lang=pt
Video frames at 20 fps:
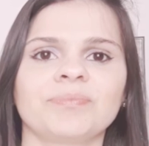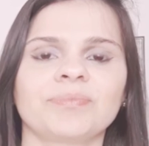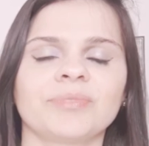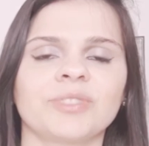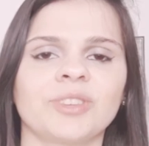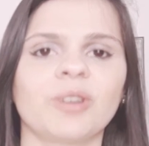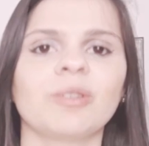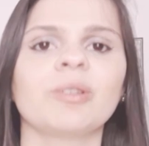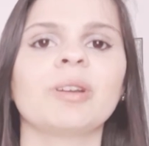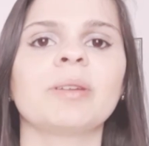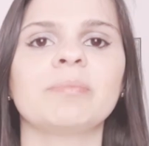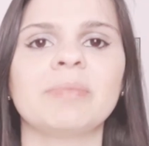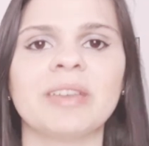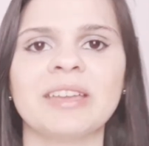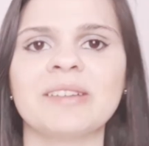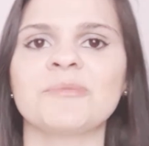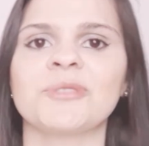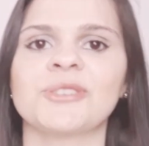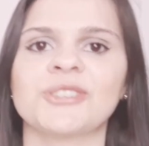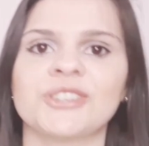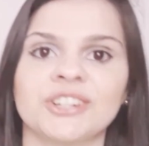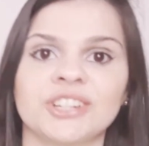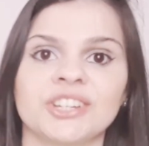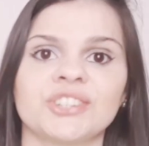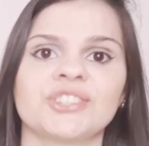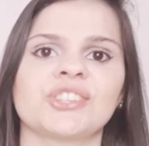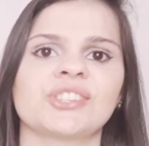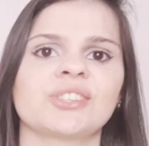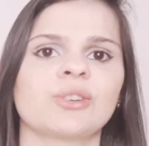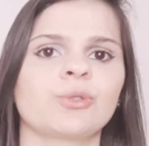então é bem
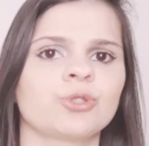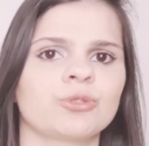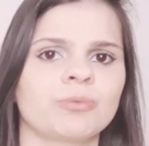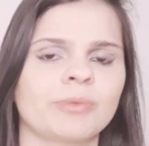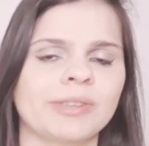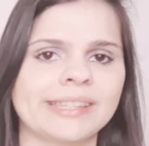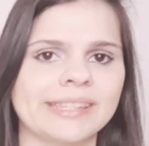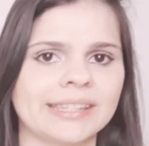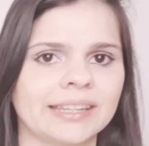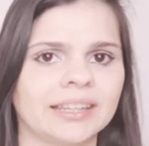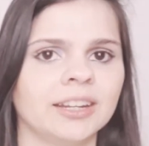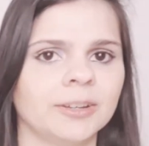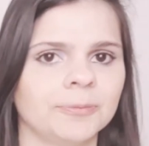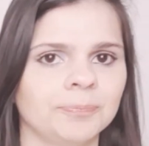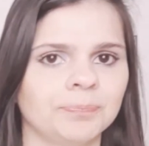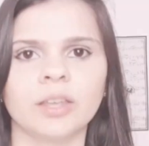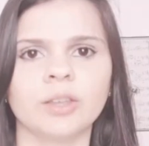emocionante essa última cena.